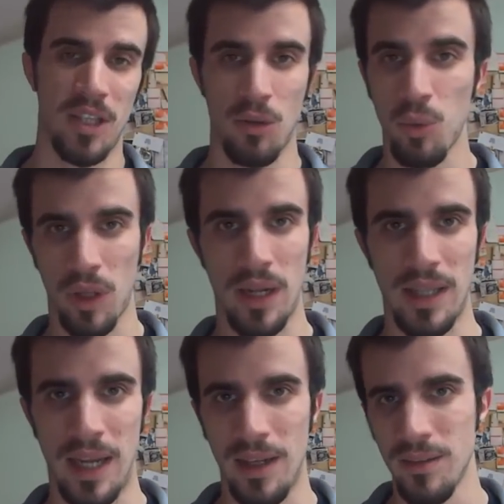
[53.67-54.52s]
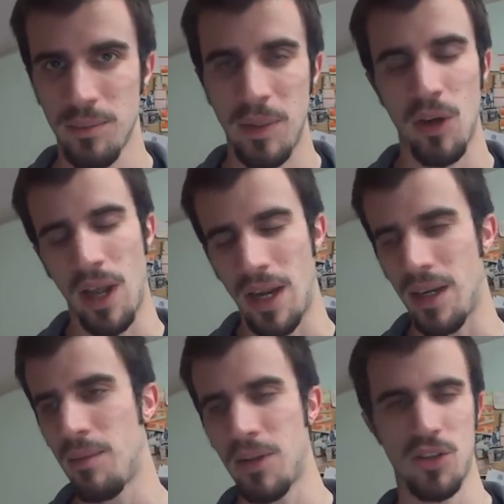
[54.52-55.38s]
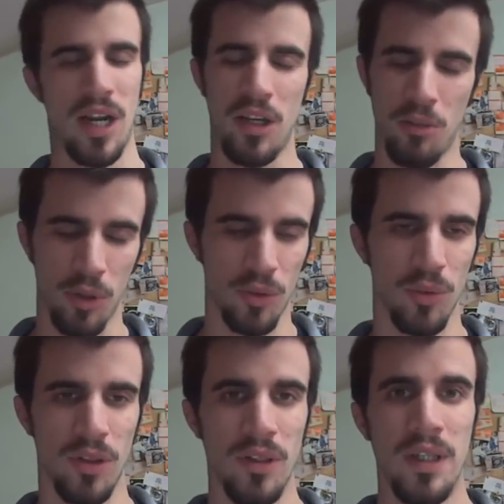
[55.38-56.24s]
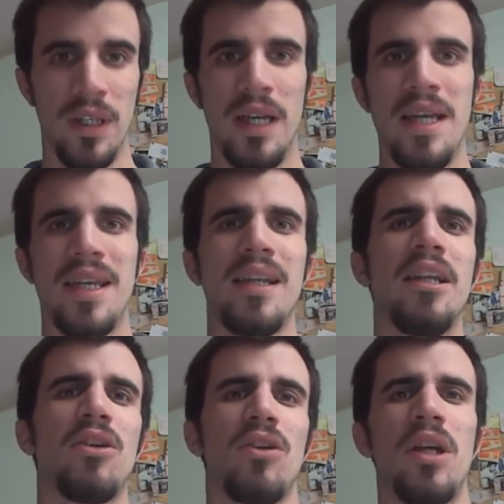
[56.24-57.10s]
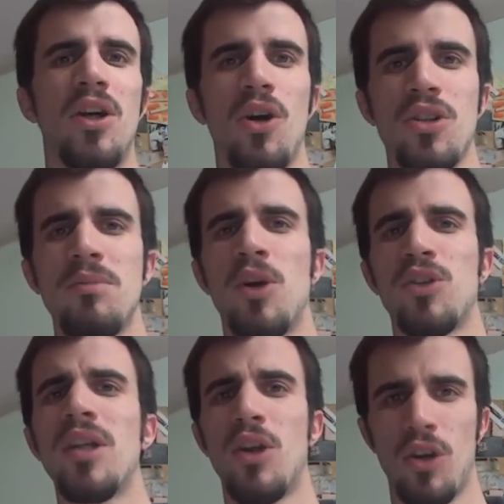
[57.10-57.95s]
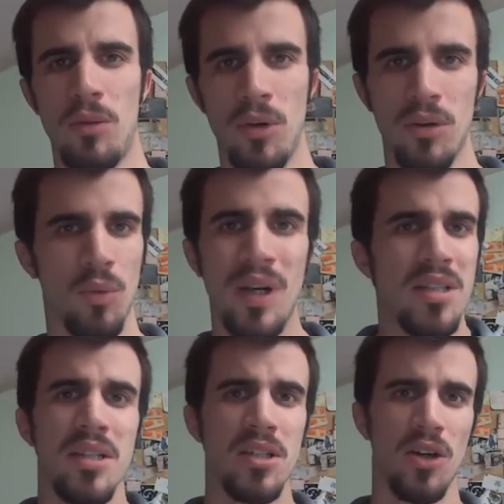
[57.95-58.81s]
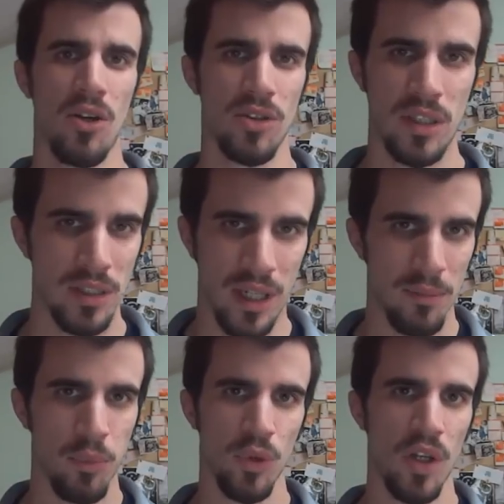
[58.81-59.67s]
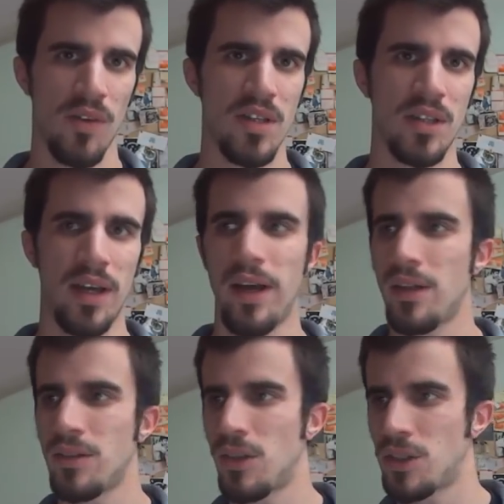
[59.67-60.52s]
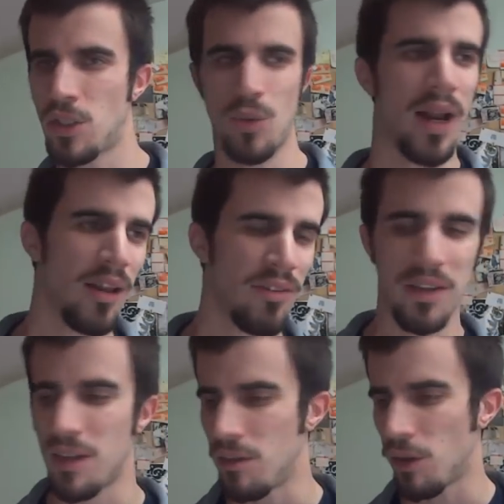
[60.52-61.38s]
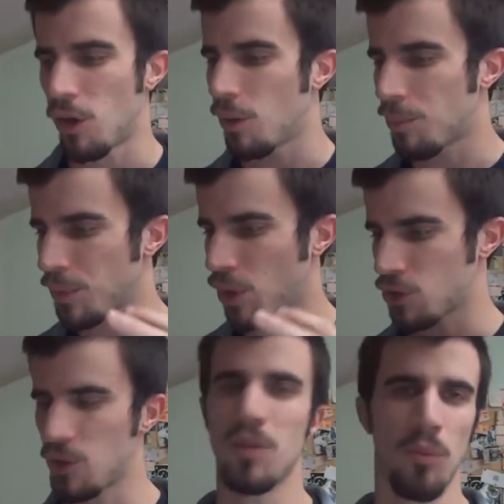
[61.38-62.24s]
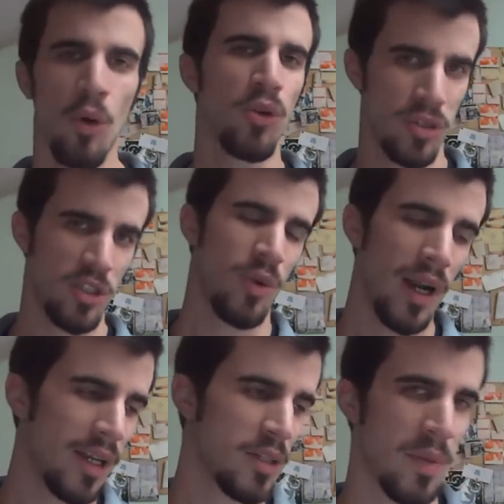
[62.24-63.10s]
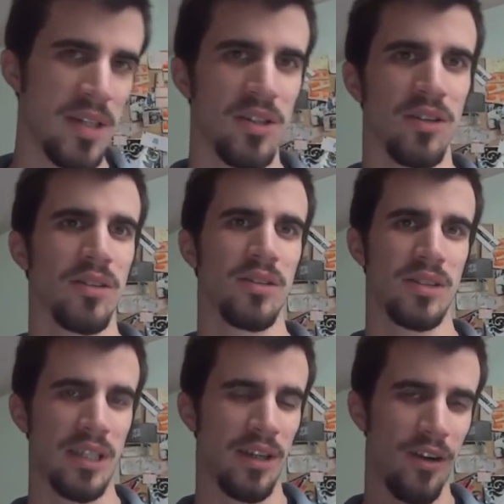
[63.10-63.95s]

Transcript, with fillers: di tutte le età, minorenni, maggiorenni, un po' di tutto, che dicono le cose in modo anonimo, qualsiasi cosa, dal punto di vista so, sessuale, affettivo, piuttosto molto sessuale spesso, certe